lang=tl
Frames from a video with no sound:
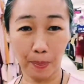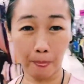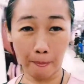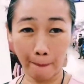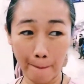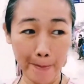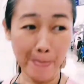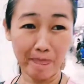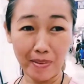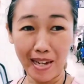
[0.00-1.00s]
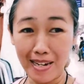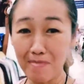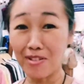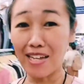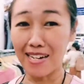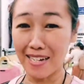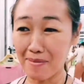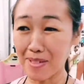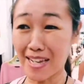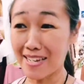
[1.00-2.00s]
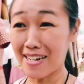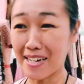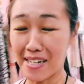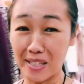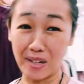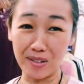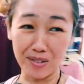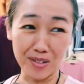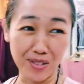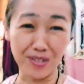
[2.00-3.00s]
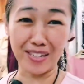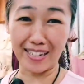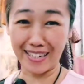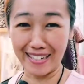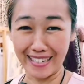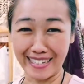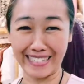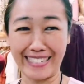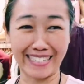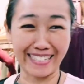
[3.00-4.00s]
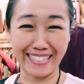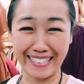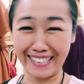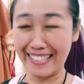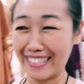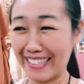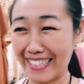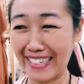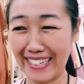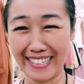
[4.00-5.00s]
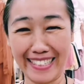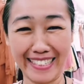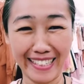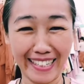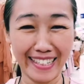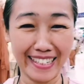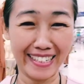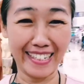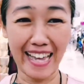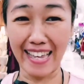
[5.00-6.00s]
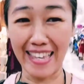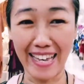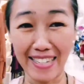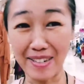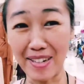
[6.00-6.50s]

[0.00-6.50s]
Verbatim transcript: ano, sa may manginasal, kaya tinanggal ko na lang lahat ng sound, tapos inulit ko magsalita.